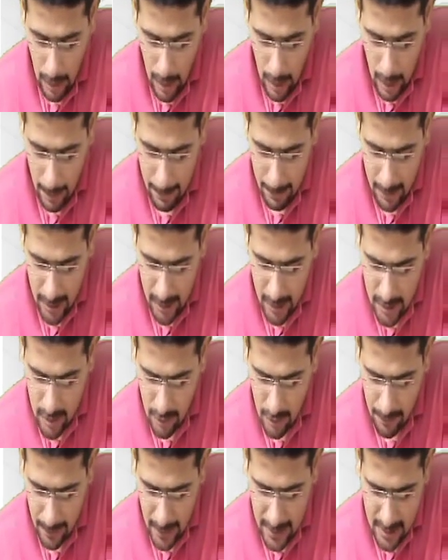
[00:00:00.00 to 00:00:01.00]
अब डिग्रीज
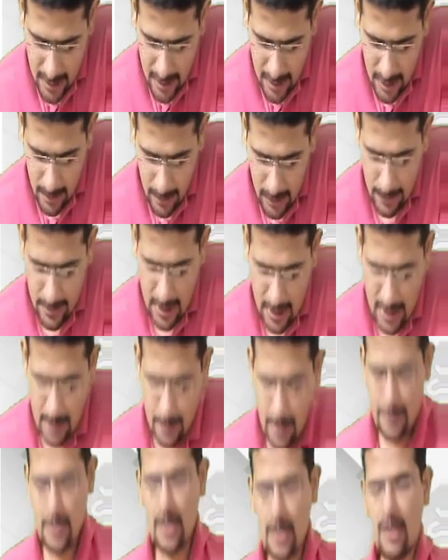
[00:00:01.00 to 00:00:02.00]
ऑफ प्राइस इलास्टिसिटी मतलब जैसे
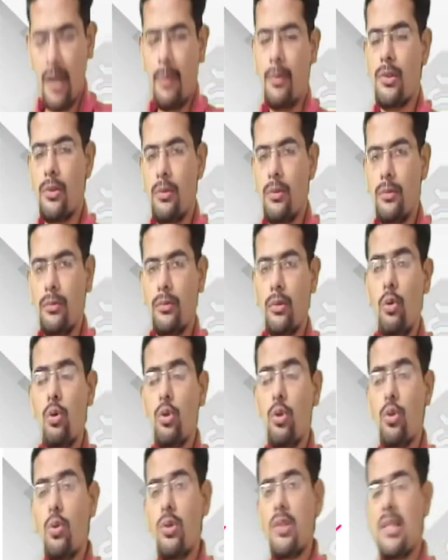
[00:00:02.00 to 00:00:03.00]
मैंने आपसे कहा बच्चों
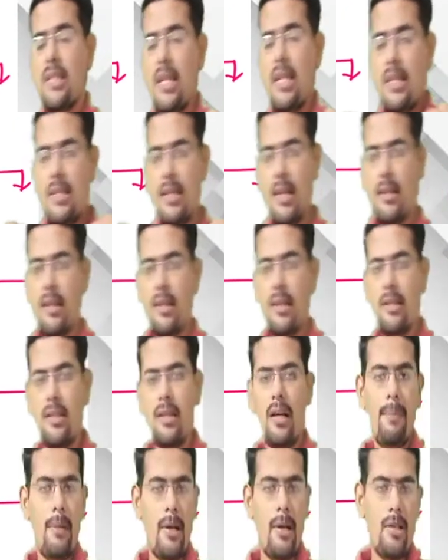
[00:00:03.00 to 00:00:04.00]
कुछ कुछ चीज़ें ऐसी रहती है
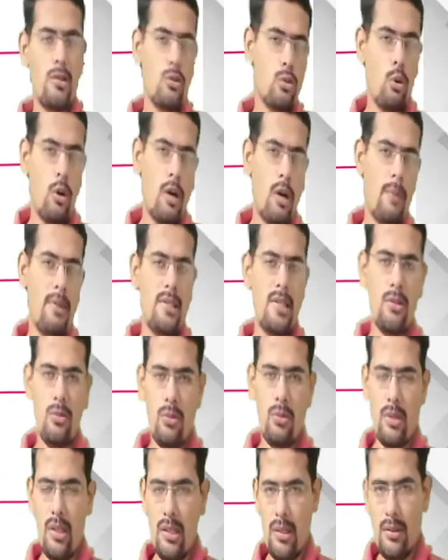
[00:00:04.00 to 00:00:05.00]
जिनका प्राइस थोड़ा भी चेंज
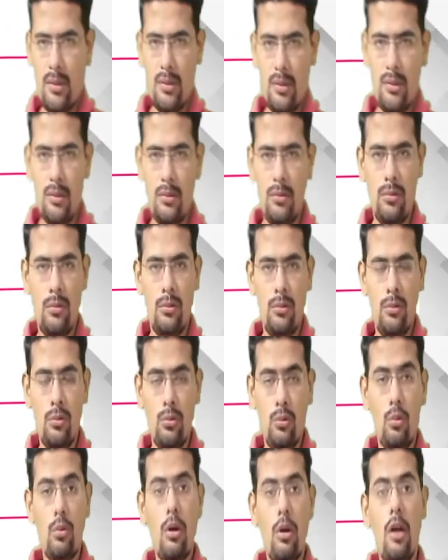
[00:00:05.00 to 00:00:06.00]
हो गया ना
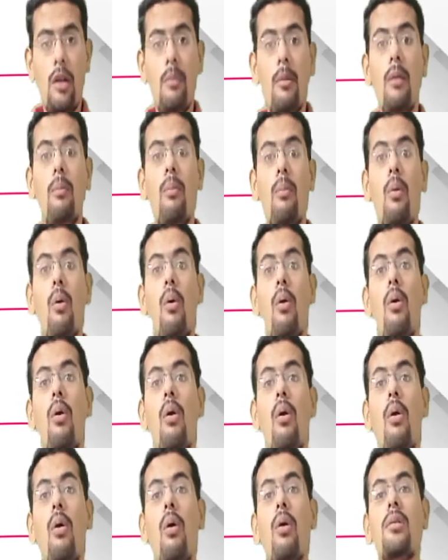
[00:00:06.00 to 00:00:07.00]
तो उनका डिमांड
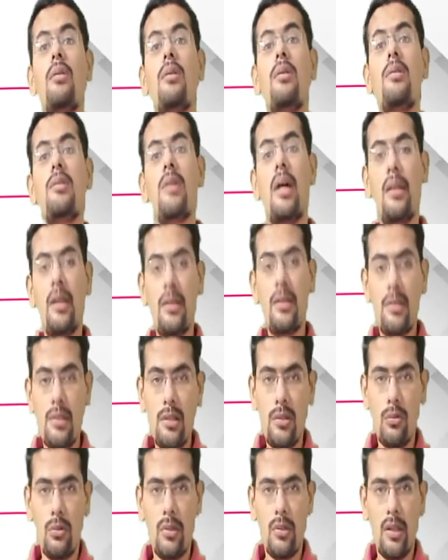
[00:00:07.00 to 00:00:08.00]
बहुत ज़्यादा
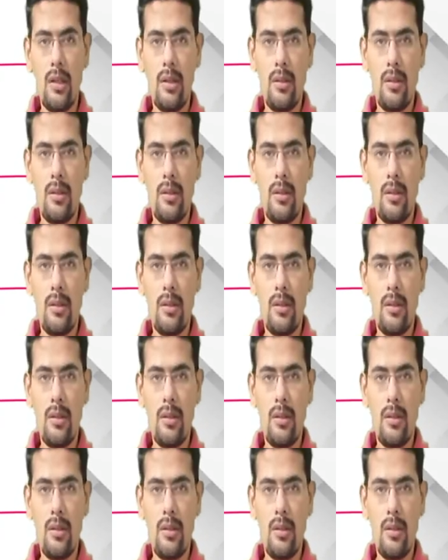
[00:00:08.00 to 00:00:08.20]
चेंज होता है